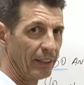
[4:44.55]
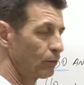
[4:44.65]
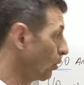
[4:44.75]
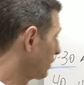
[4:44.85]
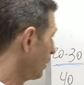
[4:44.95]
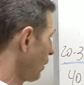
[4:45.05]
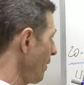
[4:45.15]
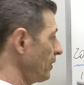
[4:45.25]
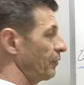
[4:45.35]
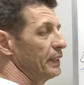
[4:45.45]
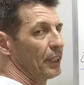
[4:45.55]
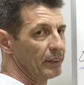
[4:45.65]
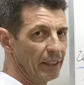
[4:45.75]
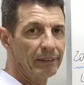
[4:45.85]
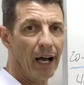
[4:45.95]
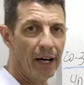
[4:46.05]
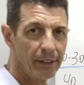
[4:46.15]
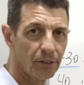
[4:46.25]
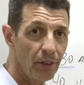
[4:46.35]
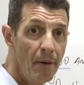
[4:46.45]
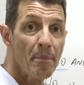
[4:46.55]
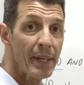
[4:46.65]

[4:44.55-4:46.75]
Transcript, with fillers: adultas, jovens 20 a 30 anos,